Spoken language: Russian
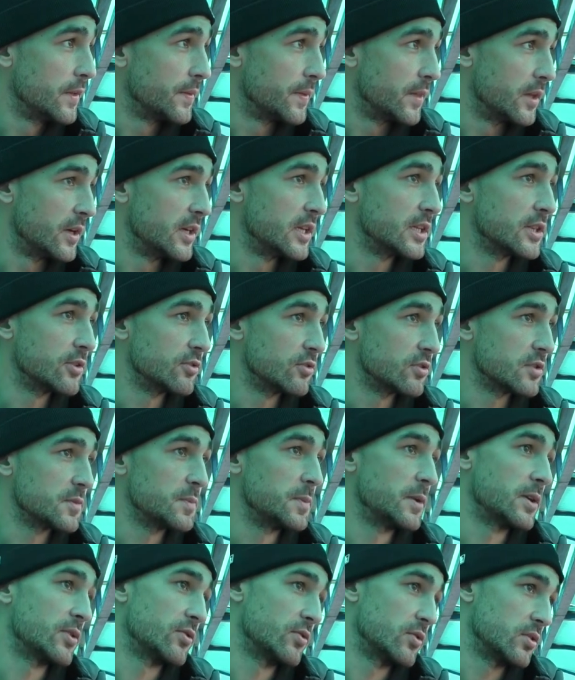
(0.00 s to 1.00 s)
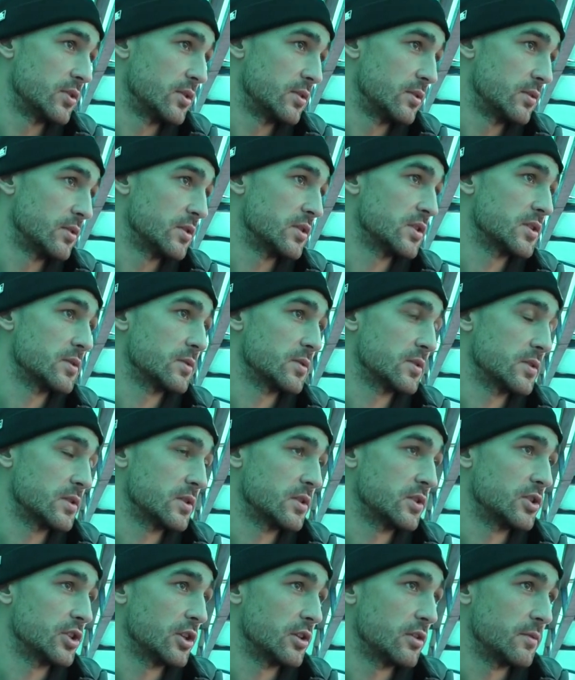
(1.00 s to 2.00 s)
до этого, с первого,
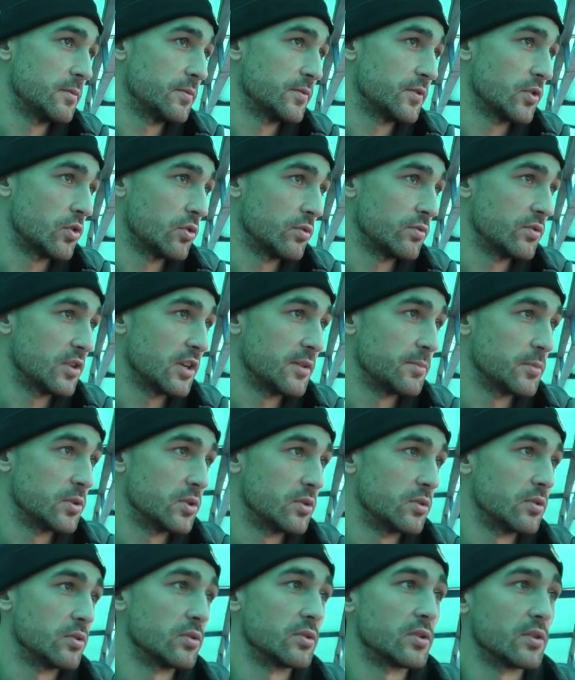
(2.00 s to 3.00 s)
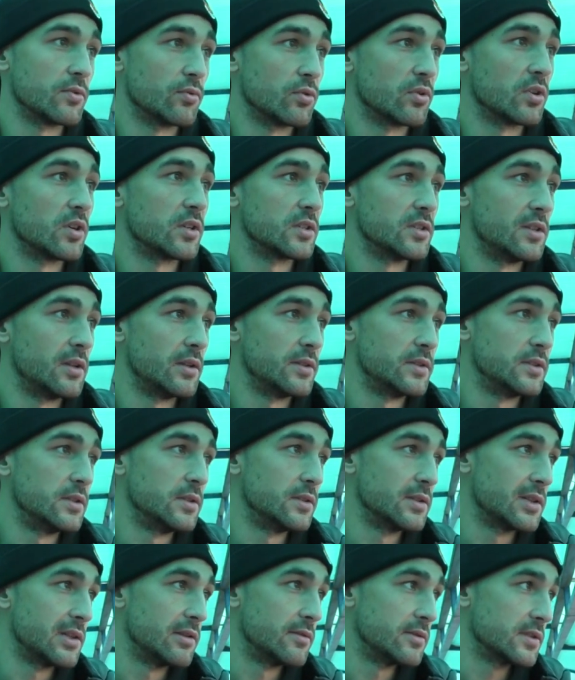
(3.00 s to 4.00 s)
с начала второго тайма, до того, как
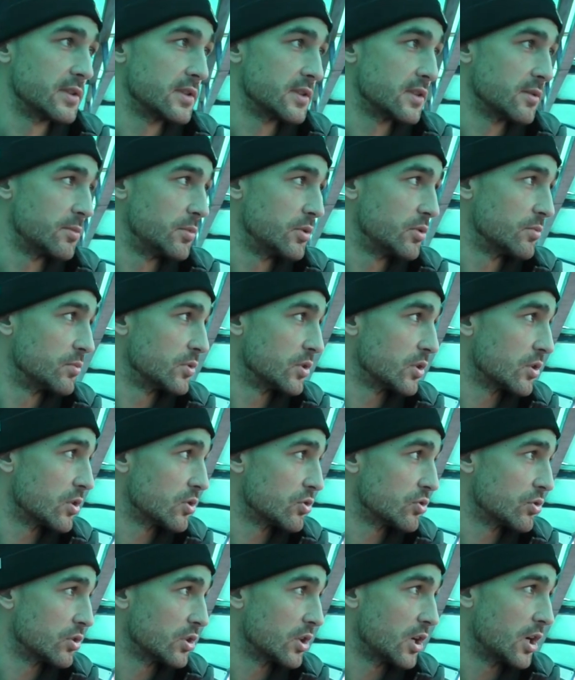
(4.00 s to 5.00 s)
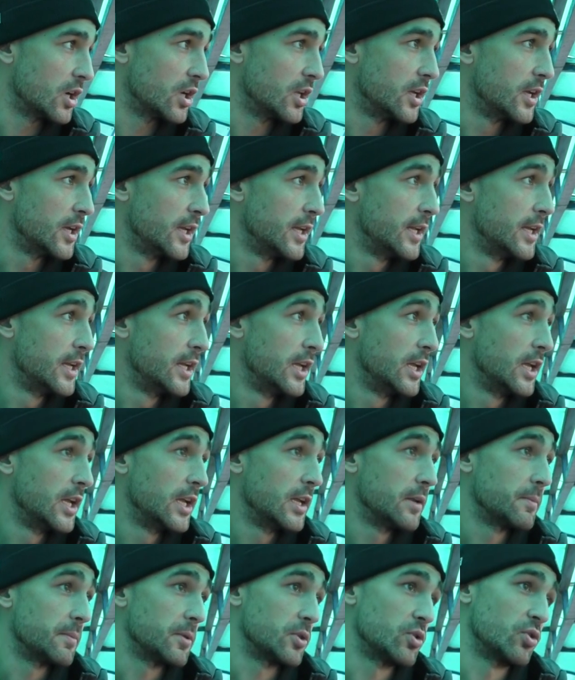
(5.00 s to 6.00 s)
Денис Левицкий забил, мы хорошо играли.
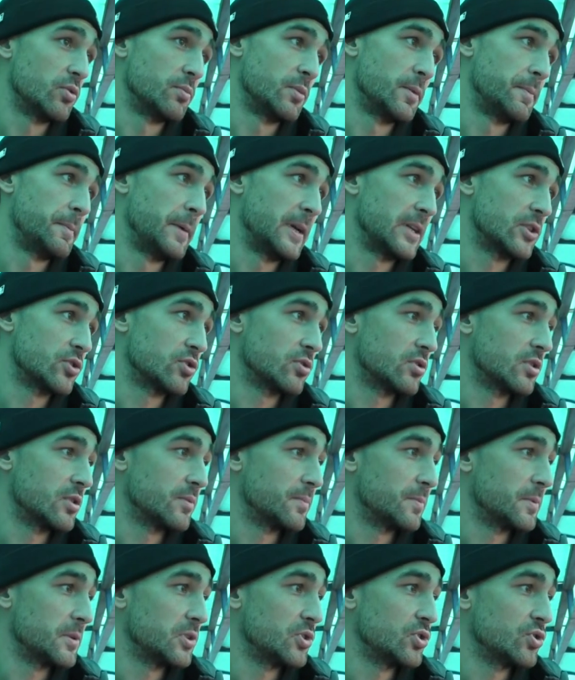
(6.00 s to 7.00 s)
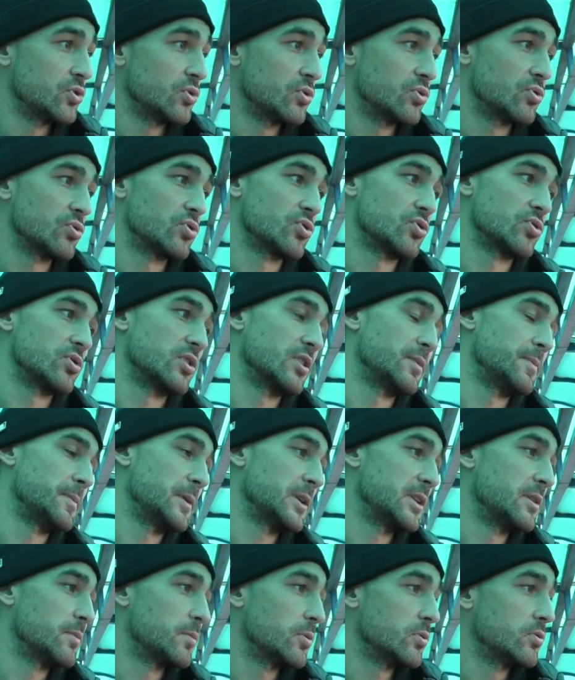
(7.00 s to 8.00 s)
Потом опять что-то по счету, что-то
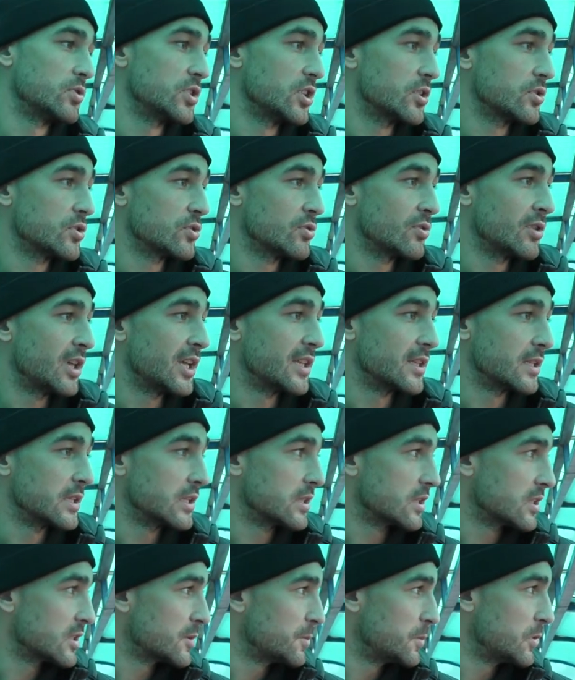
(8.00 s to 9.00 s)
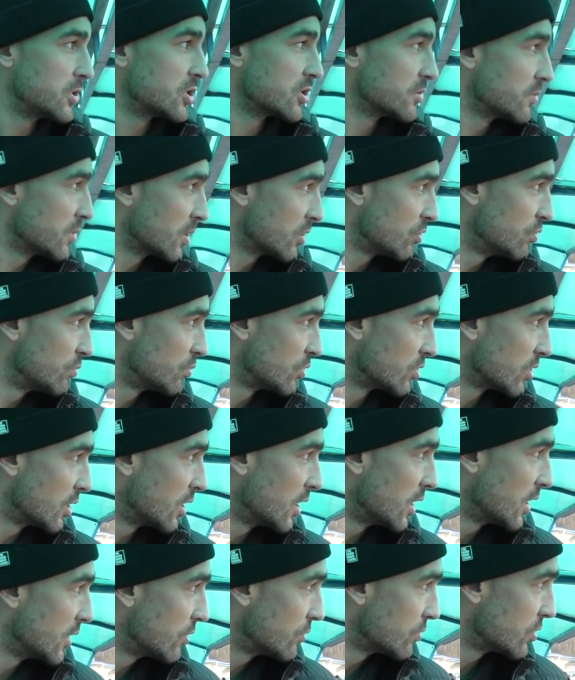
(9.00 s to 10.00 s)
опять не получалось. Ну ладно, это спишем, я думаю,
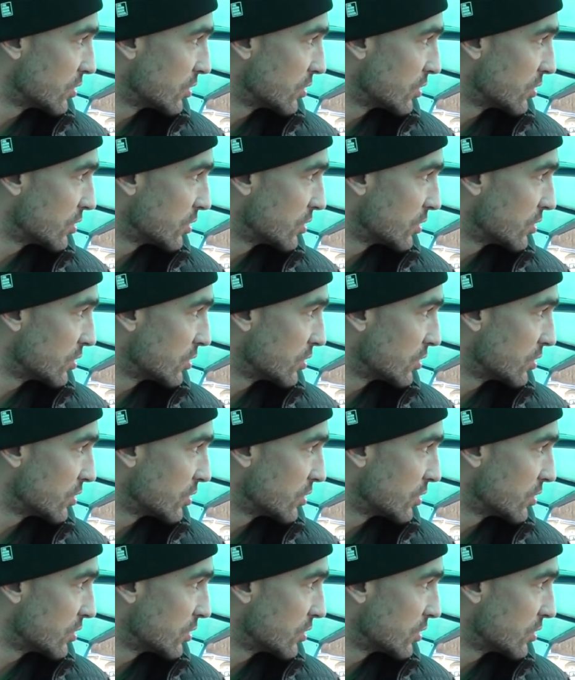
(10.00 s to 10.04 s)
на